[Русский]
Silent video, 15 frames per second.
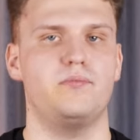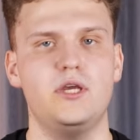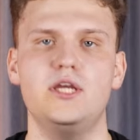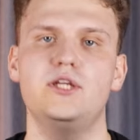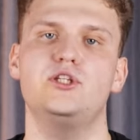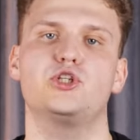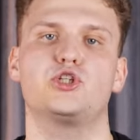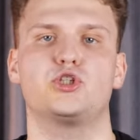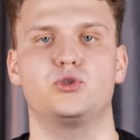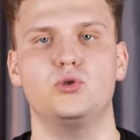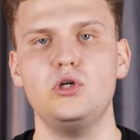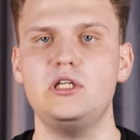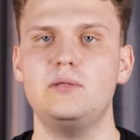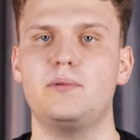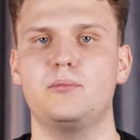и
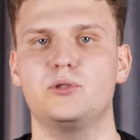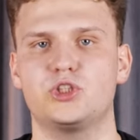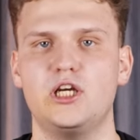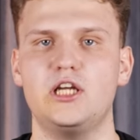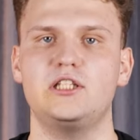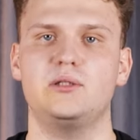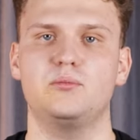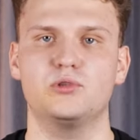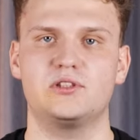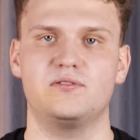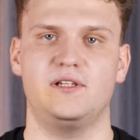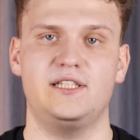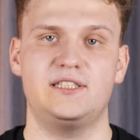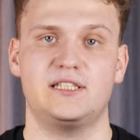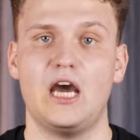ничто не помешает ему
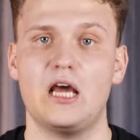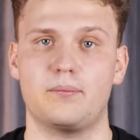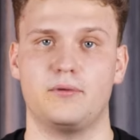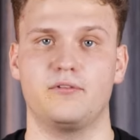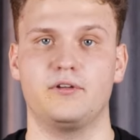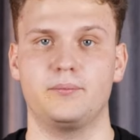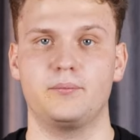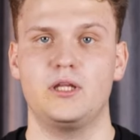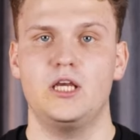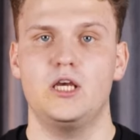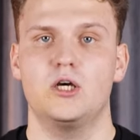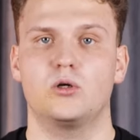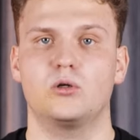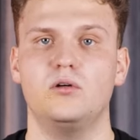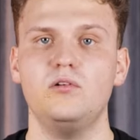свалить Карпова.
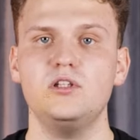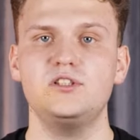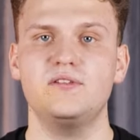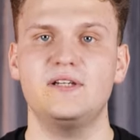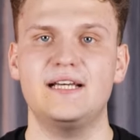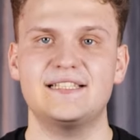Руководство